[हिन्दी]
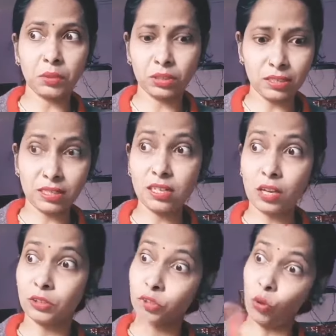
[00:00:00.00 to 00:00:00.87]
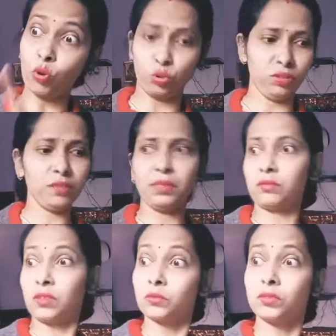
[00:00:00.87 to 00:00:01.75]
में लगकर टंगे तोड़ूंगी बता
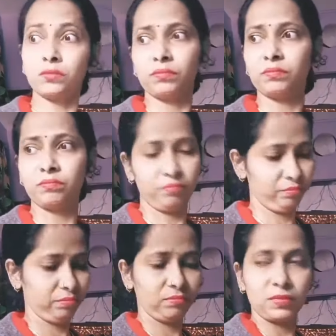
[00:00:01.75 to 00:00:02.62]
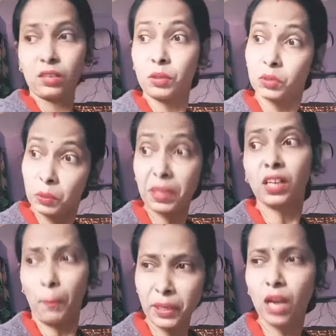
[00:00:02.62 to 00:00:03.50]
रही हूँ अगर पार्टी पुर्टी का
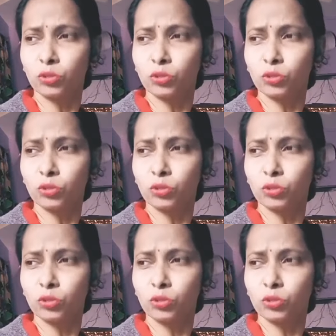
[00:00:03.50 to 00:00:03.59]
नाम लिया